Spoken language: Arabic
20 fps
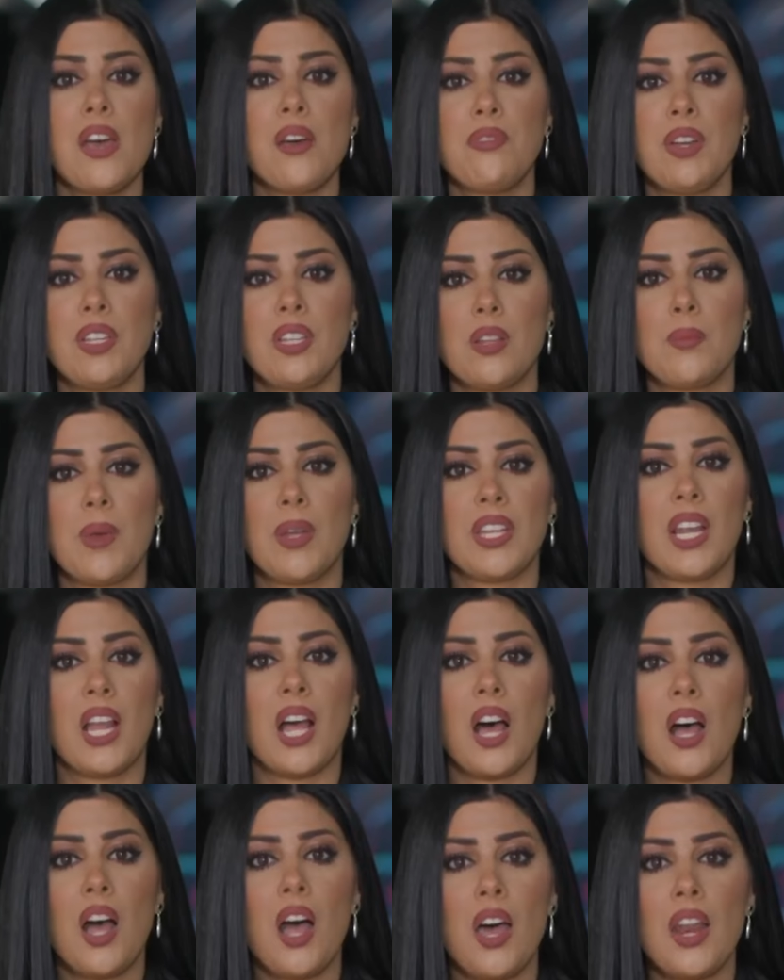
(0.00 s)
أفادت بأن
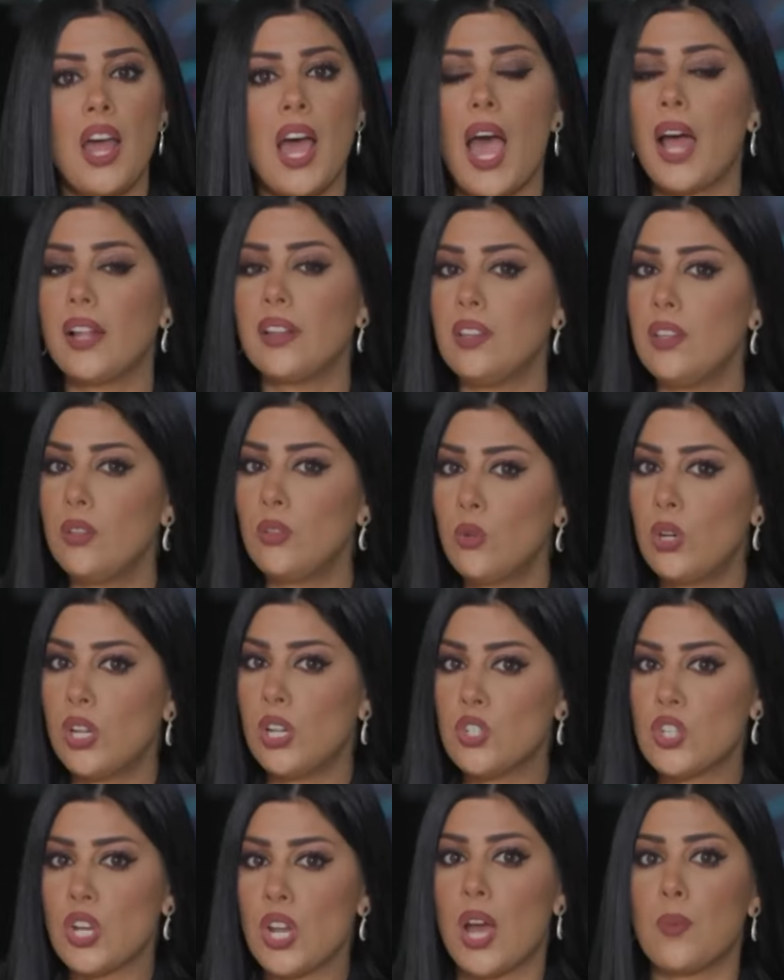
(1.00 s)
العقار حديث
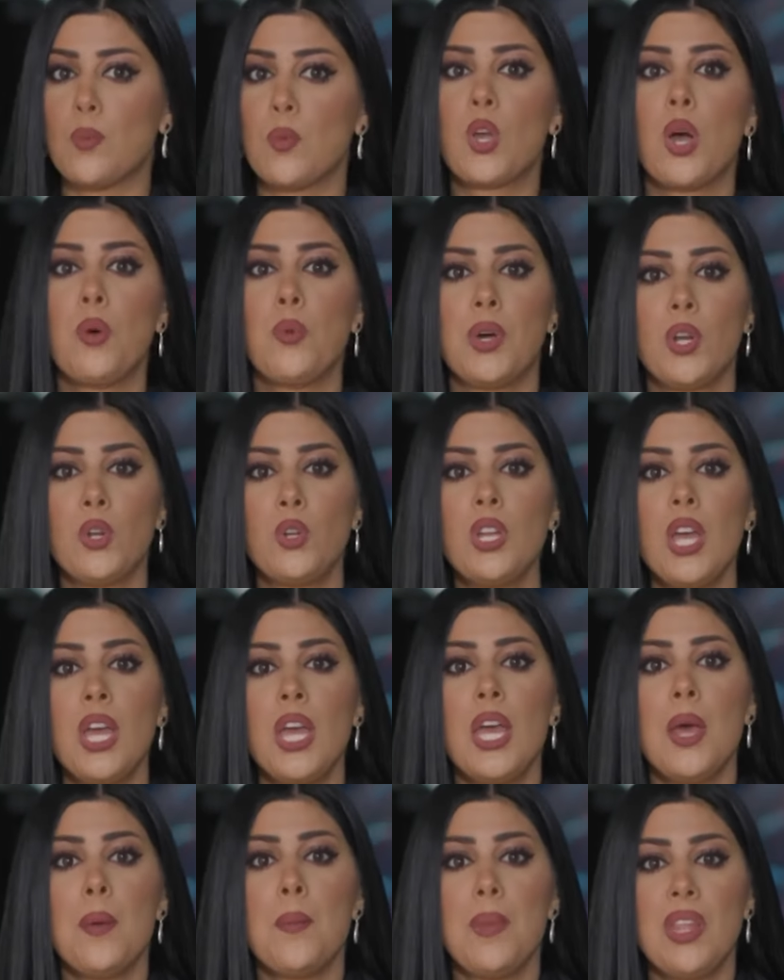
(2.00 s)
الإنشاء مكون
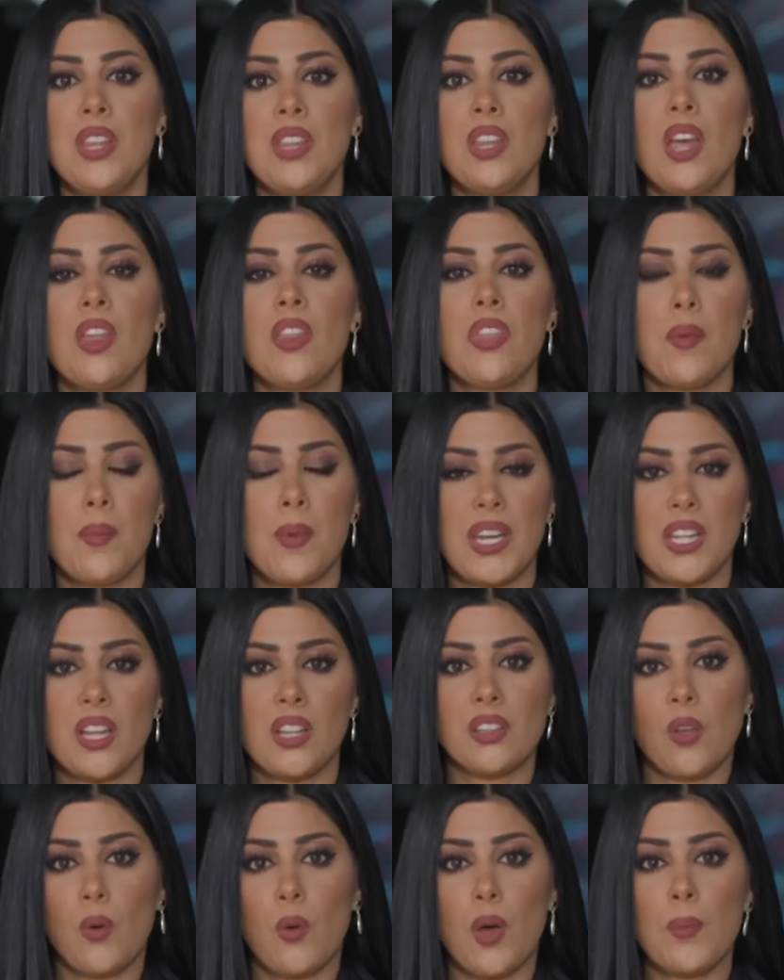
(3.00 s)
من ثمانية
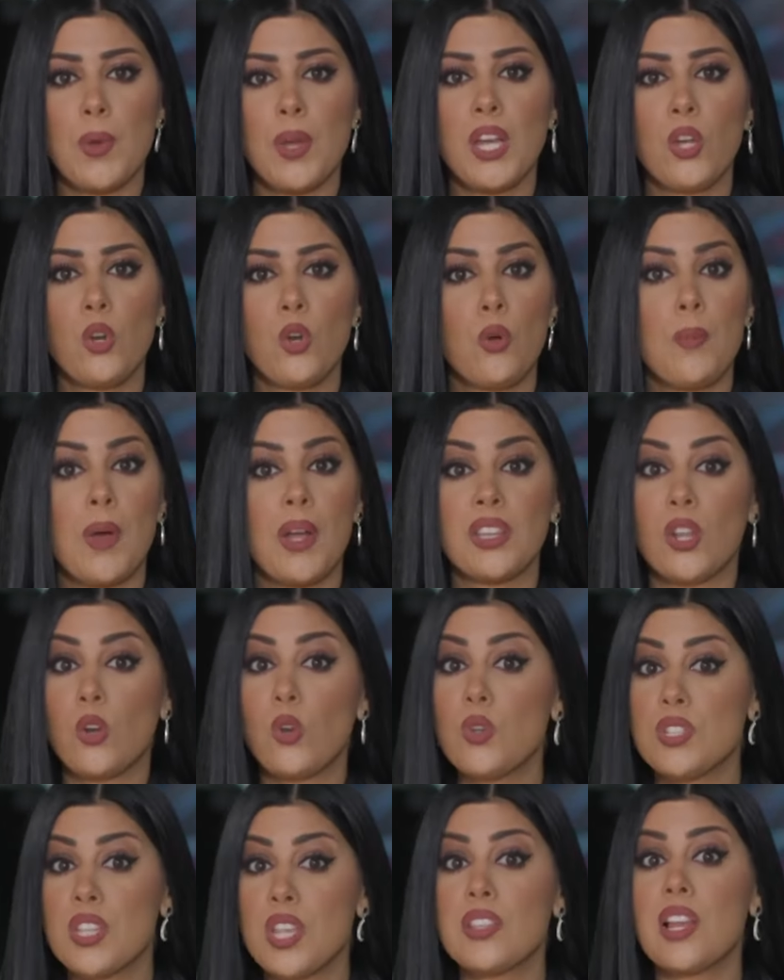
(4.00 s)
طوابق رغم أن
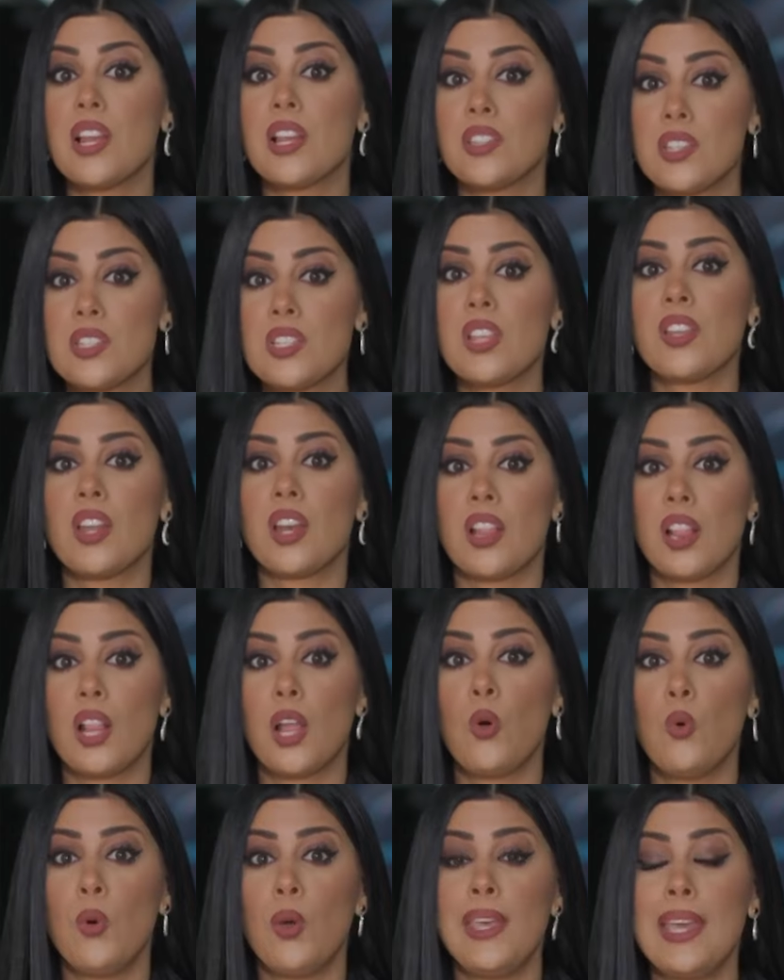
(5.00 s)
الرخصة التي صدرت
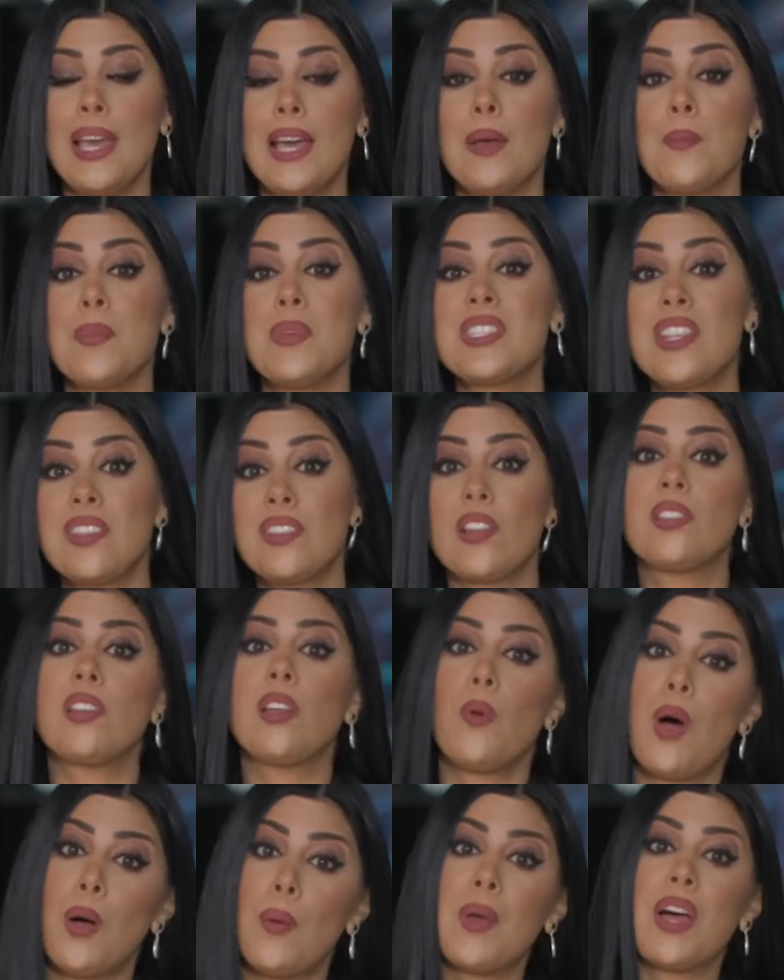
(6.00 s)
له هي بستة
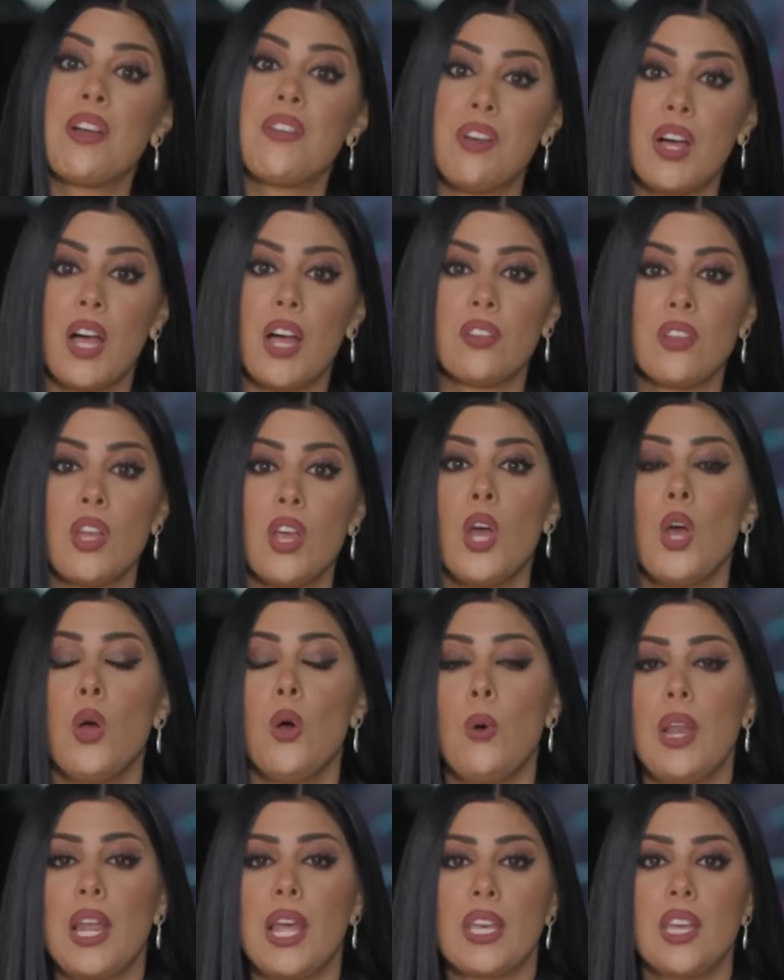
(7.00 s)
طوابق فقط
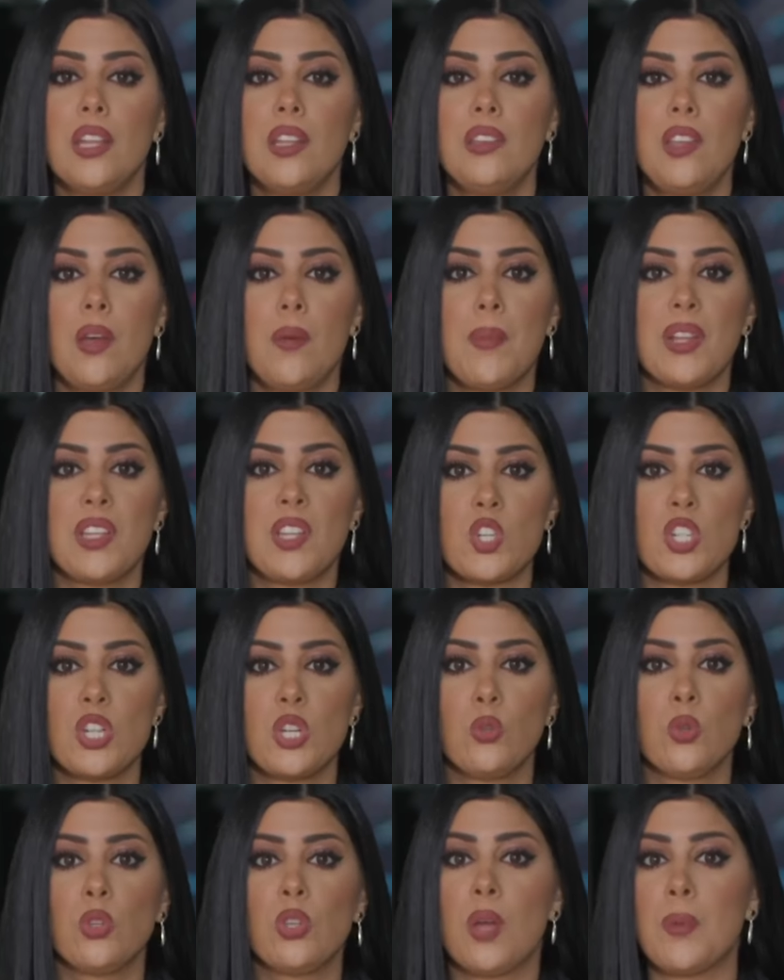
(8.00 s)
ولكن تم
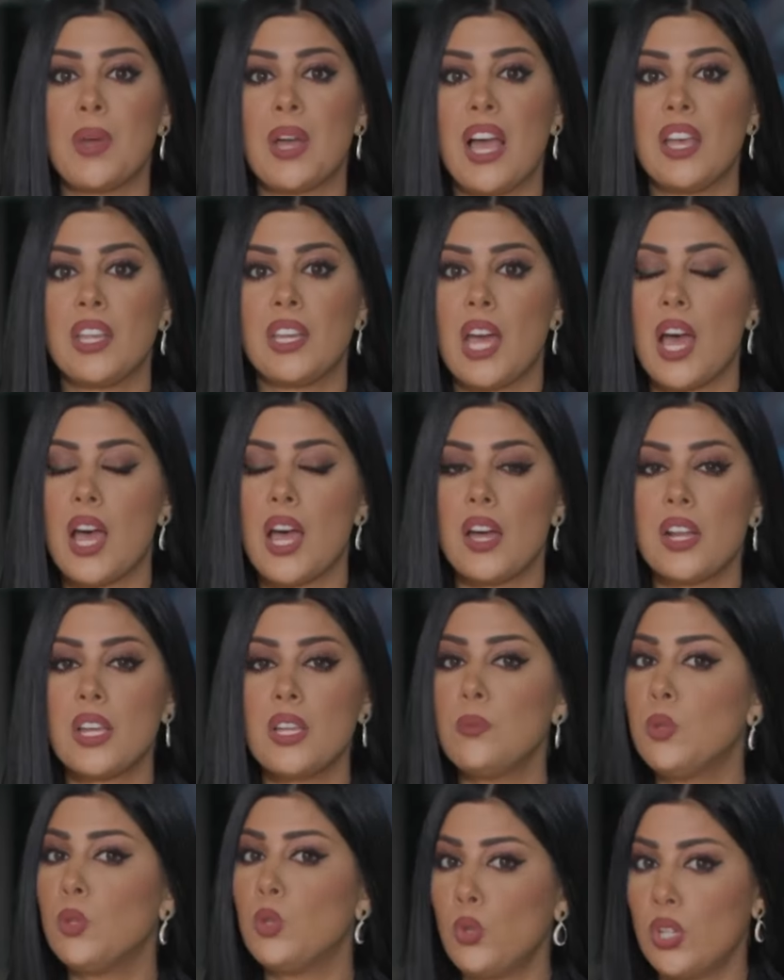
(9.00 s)
تشييد طابقين
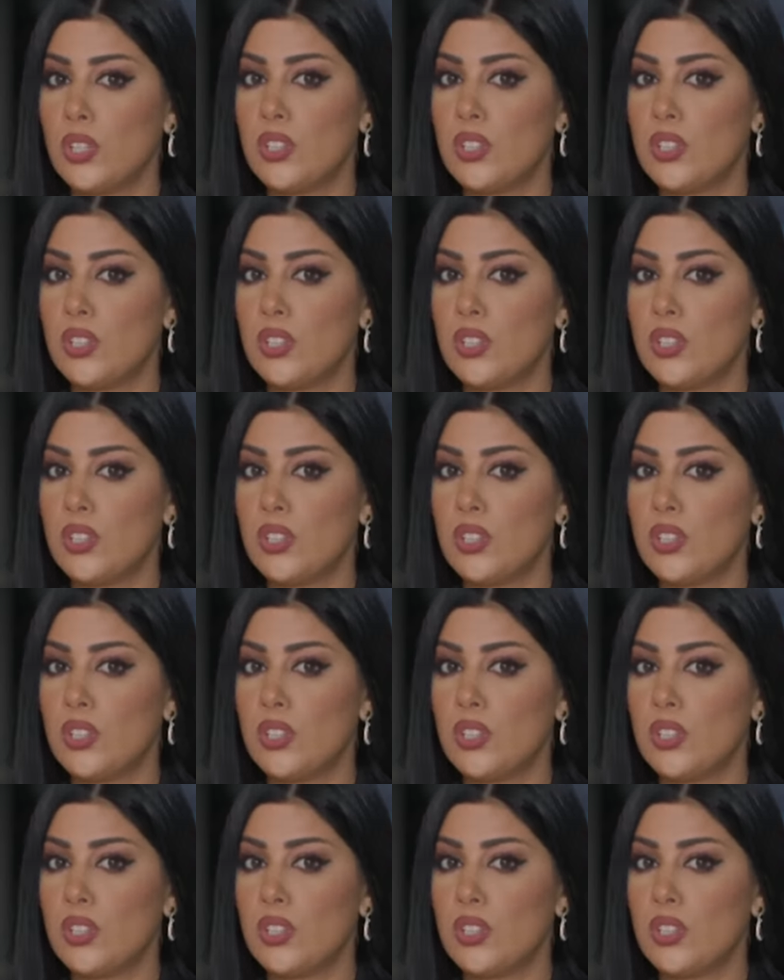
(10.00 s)
آخرين بدون